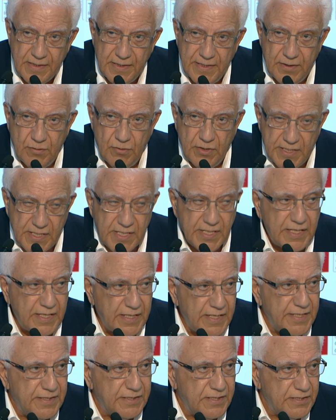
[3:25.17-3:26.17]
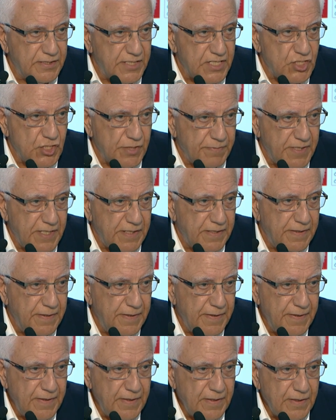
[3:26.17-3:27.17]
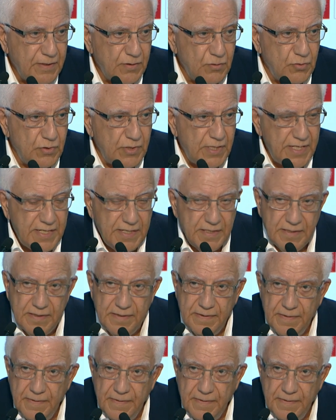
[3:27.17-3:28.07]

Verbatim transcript: لانه هذيك كانت التجربه الاولى